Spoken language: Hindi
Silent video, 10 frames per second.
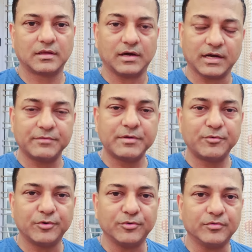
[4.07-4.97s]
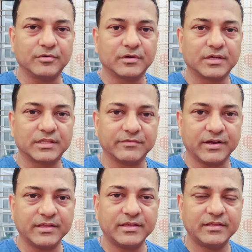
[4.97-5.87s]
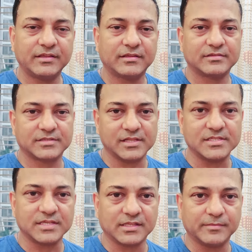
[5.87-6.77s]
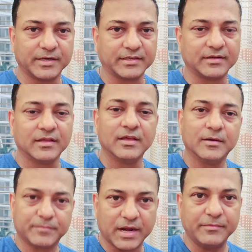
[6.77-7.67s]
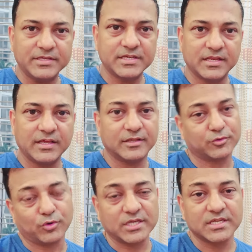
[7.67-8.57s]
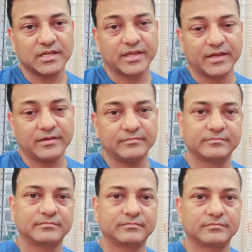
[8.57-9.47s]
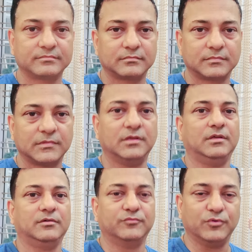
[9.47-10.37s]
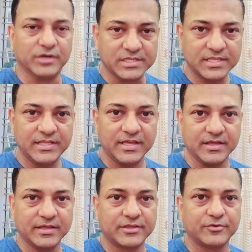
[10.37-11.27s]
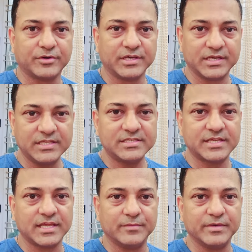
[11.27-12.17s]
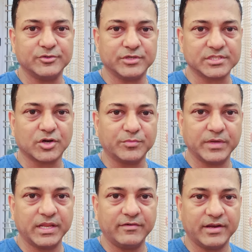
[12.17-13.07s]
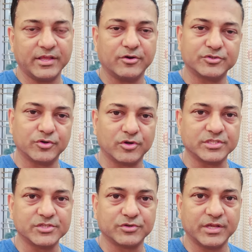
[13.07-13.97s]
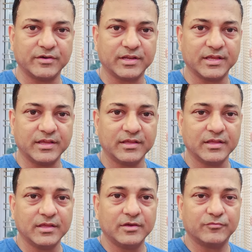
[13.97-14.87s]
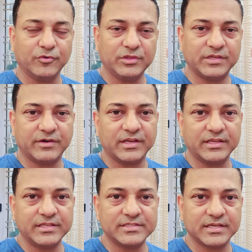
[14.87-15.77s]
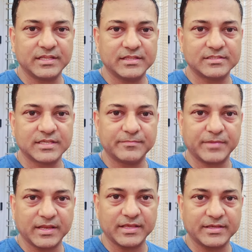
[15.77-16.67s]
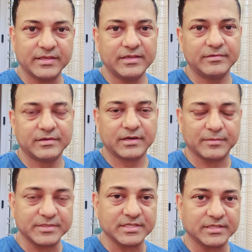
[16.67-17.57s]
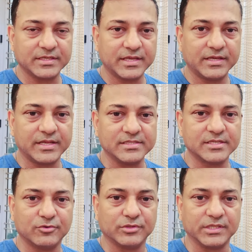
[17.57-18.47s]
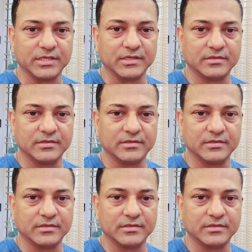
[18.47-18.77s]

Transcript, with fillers: अगर मैं बोलूँ कि दिवाली की सेल से ज़्यादा बेटर प्राइम डे सेल है तो कैसा लगेगा वो इसलिए क्योंकि इस सेल में जो डिस्काउंट मिलने वाले हैं और जो लॉन्चेस होने वाले हैं वो दिवाली की सेल से पहले की अमेज़न की एक रिहर्सल होती है